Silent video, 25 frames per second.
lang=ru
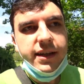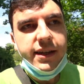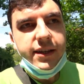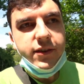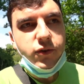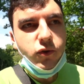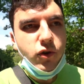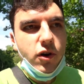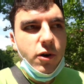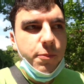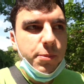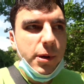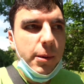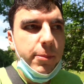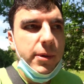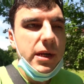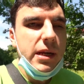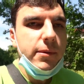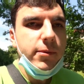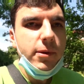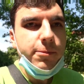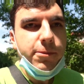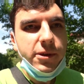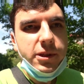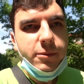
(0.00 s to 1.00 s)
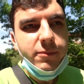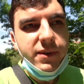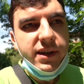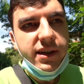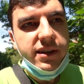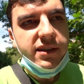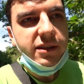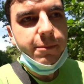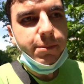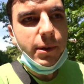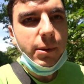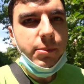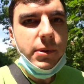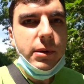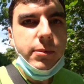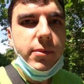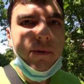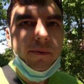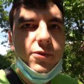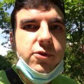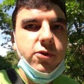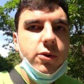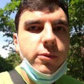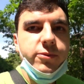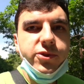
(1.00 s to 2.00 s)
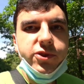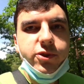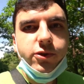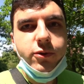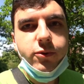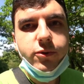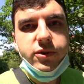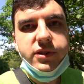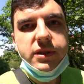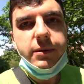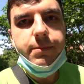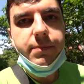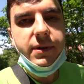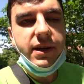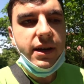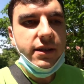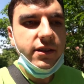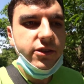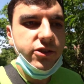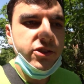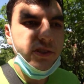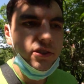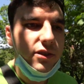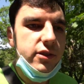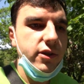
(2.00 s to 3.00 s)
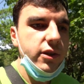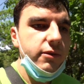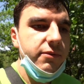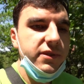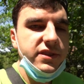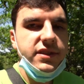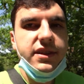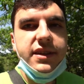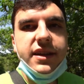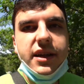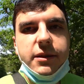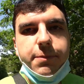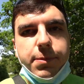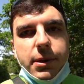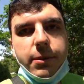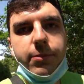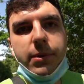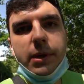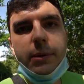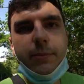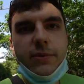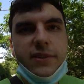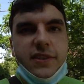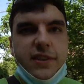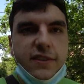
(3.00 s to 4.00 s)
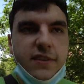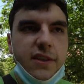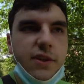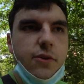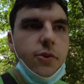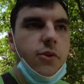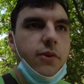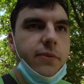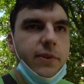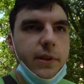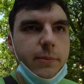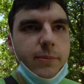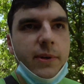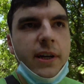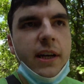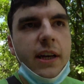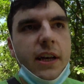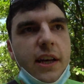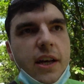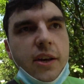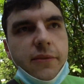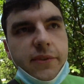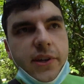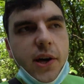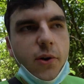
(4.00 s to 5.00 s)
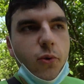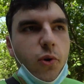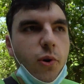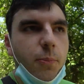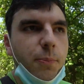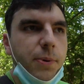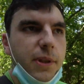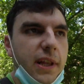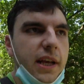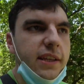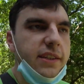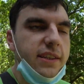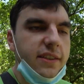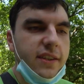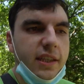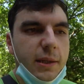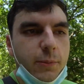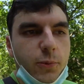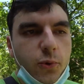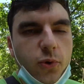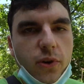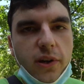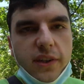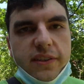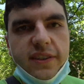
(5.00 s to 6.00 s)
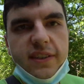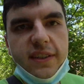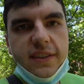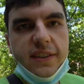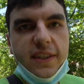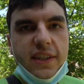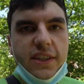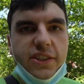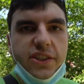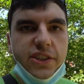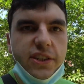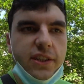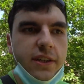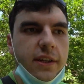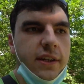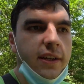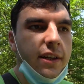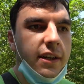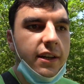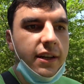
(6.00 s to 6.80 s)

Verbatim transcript: Но проблема, понимаете, проблема в том, что у тебя начинают возникать проблемы со здоровьем. В каком плане? Ты много сидишь?